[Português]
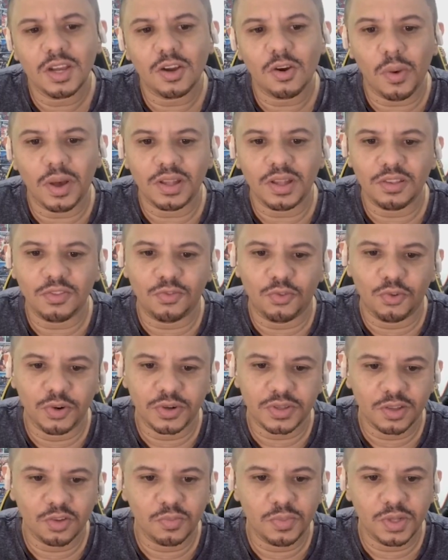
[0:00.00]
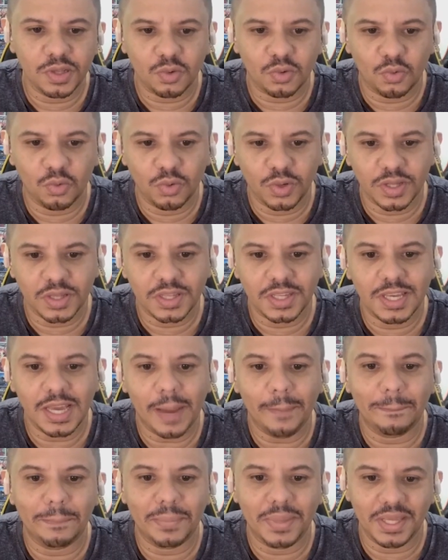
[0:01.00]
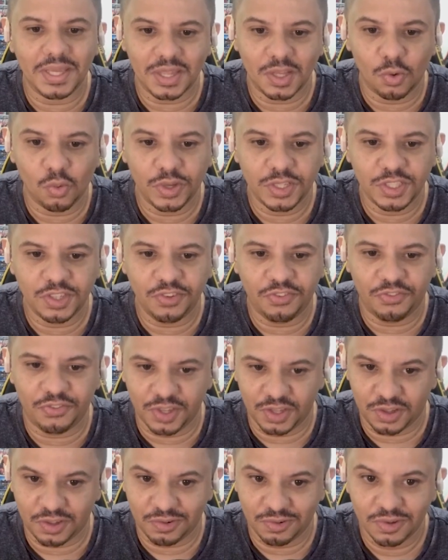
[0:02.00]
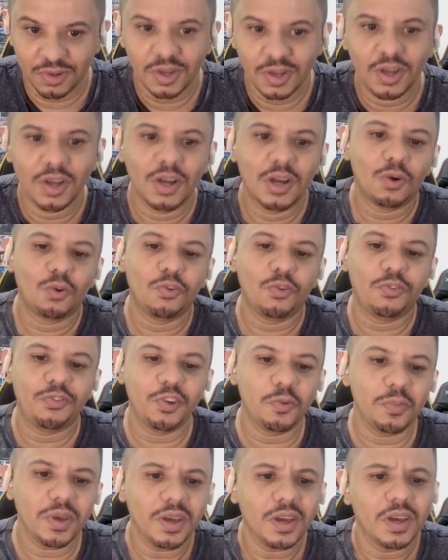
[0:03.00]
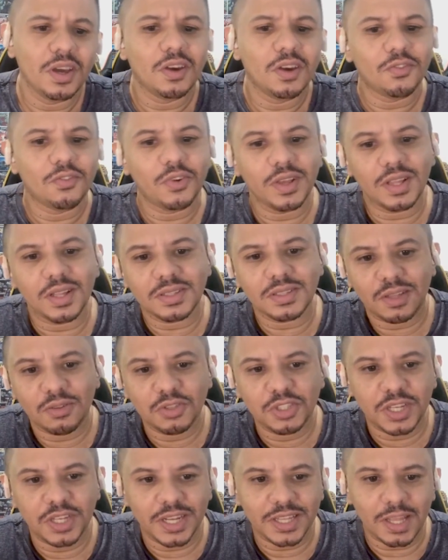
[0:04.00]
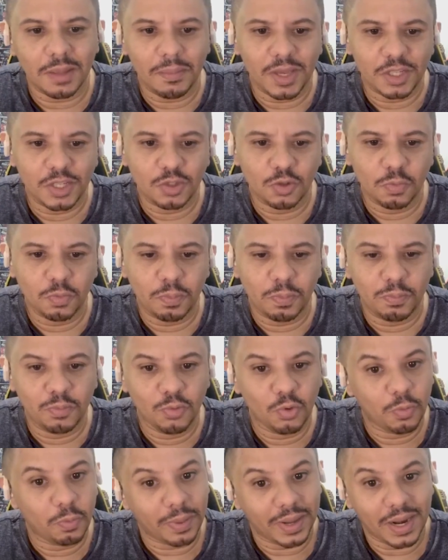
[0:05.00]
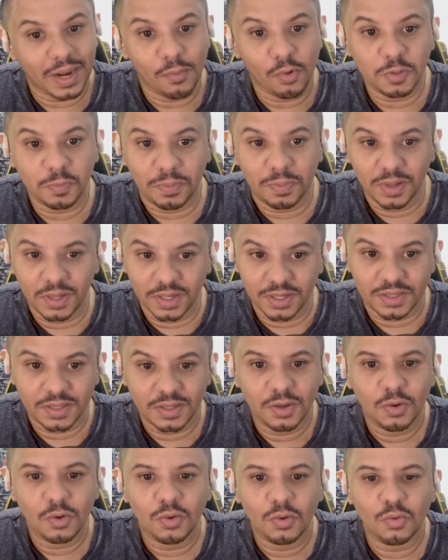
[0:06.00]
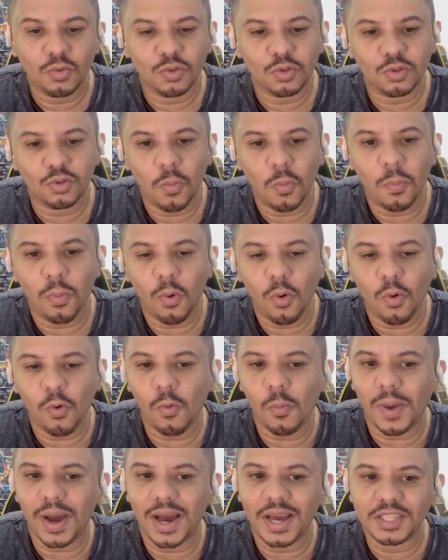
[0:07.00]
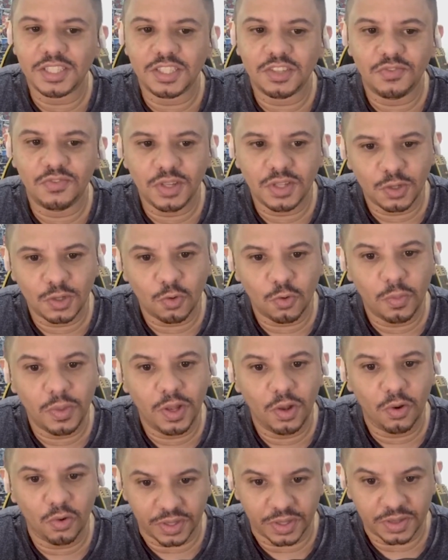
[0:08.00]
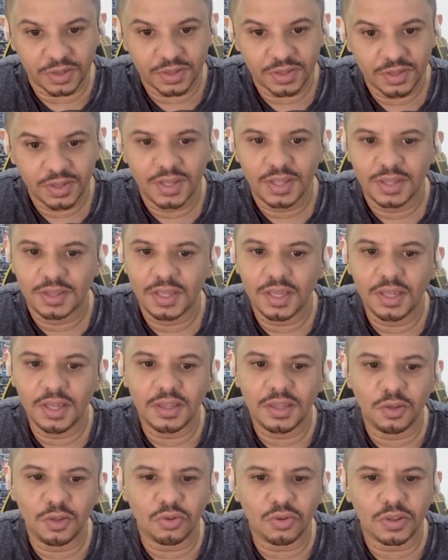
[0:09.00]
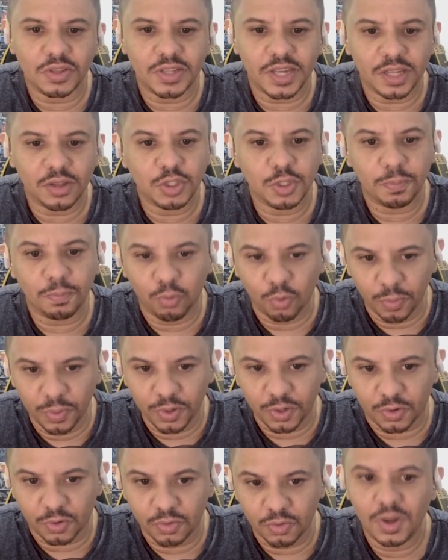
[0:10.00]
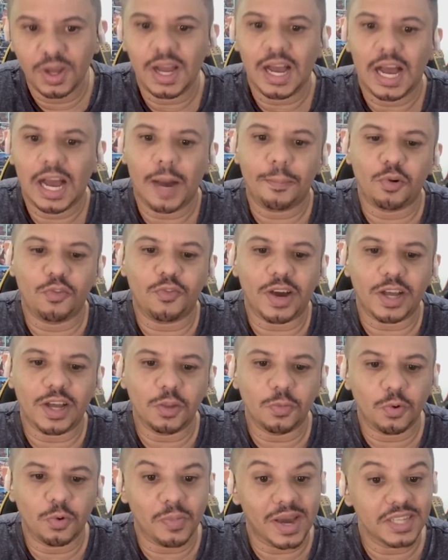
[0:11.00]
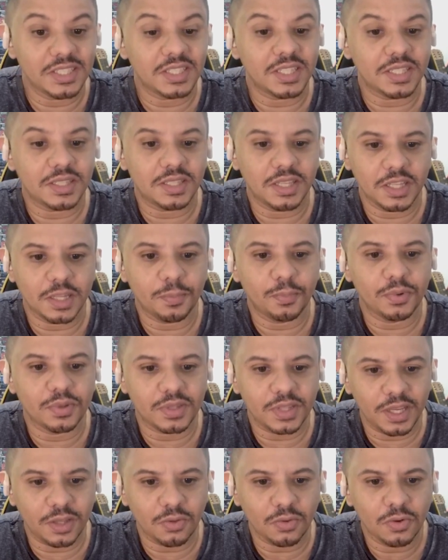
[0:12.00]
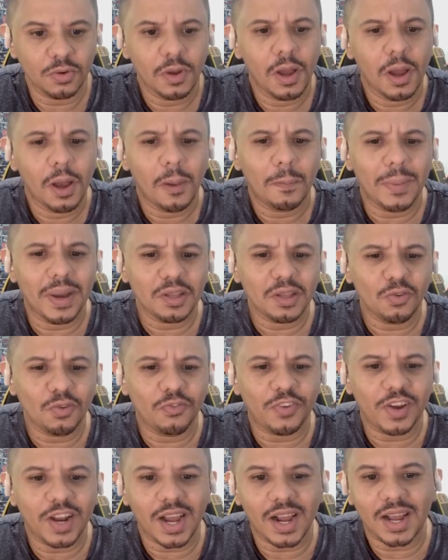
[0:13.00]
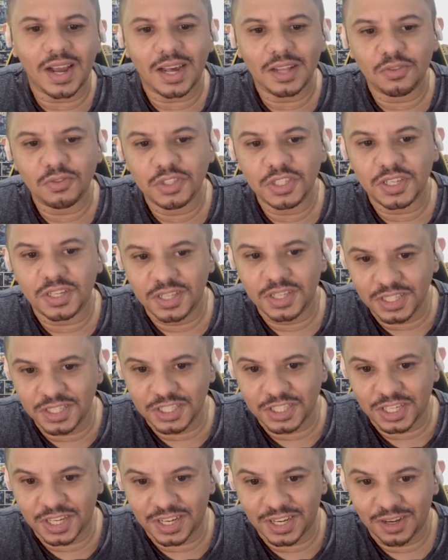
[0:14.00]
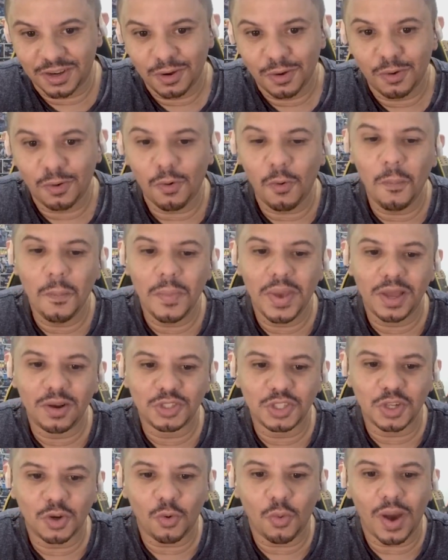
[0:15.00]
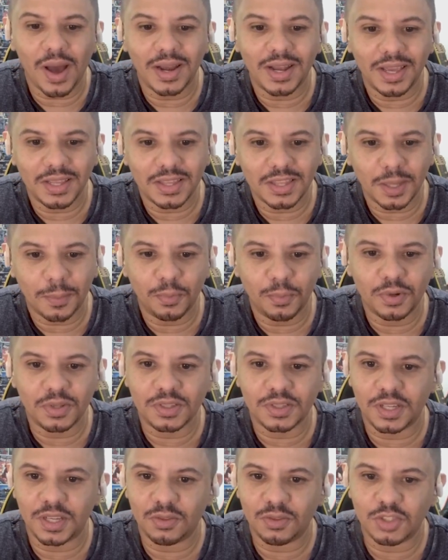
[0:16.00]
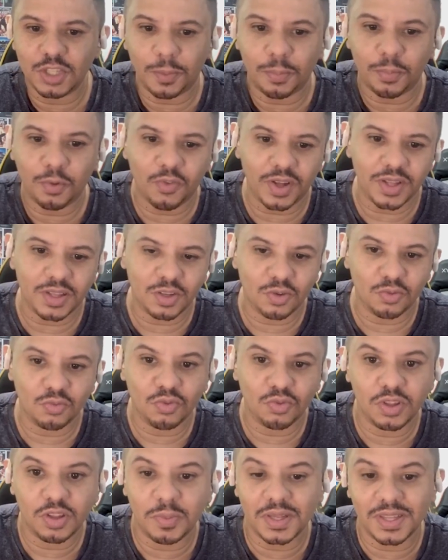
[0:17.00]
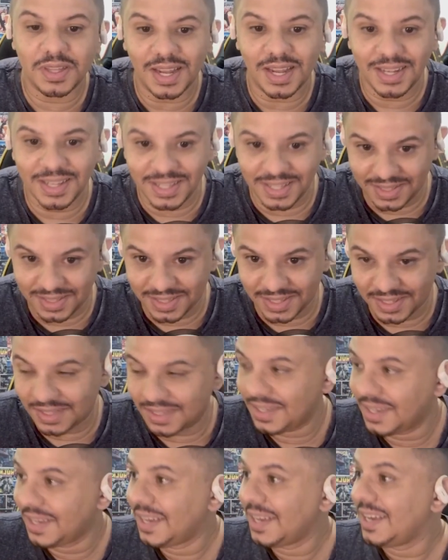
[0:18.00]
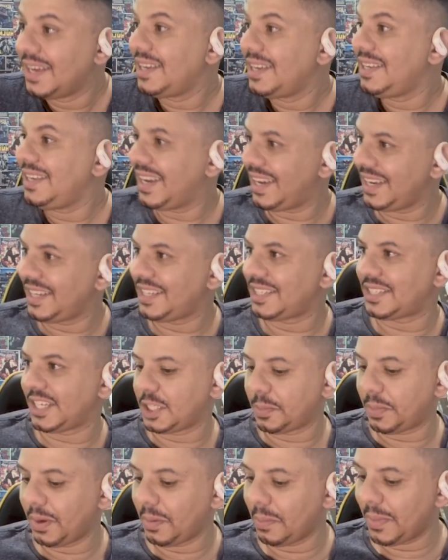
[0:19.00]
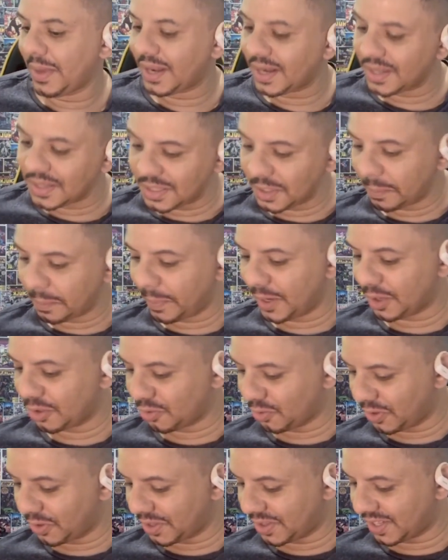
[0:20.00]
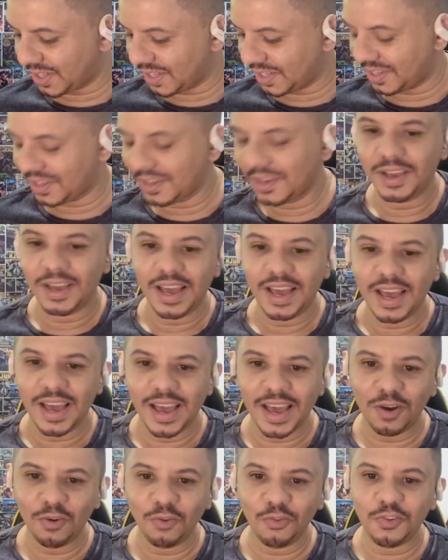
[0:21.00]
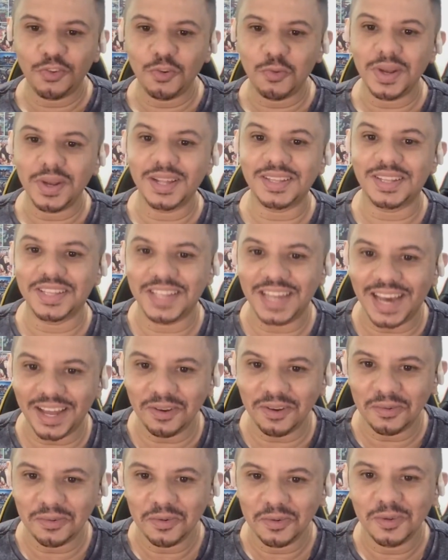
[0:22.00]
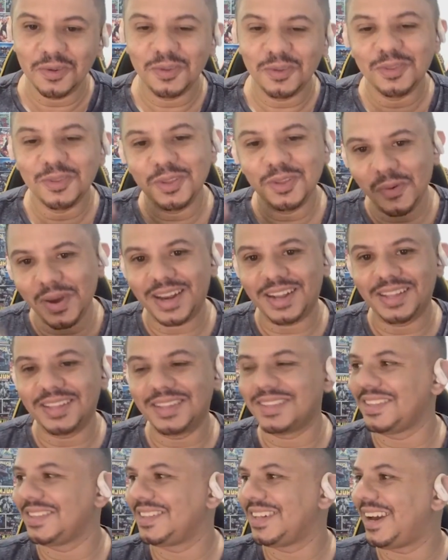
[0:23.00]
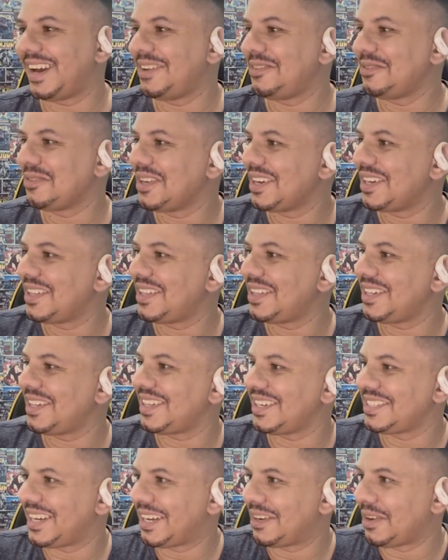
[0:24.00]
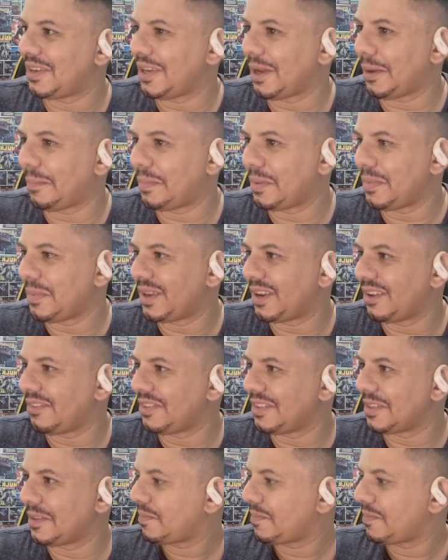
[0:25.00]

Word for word: com as forças obscuras que habitam o edifício. O filme foi lançado diretamente no, no Paramount Plus, custou pouco mais de 25 milhões. Tem sido sucesso de público, aprovado por mais de 70%, mas um fracasso de crítica, com menos de 40% de aprovação dos especialistas. E aí, gente, primeiras impressões aí. Era um filme necessário? Não era necessário? O que, que vocês acharam aí à primeira vista?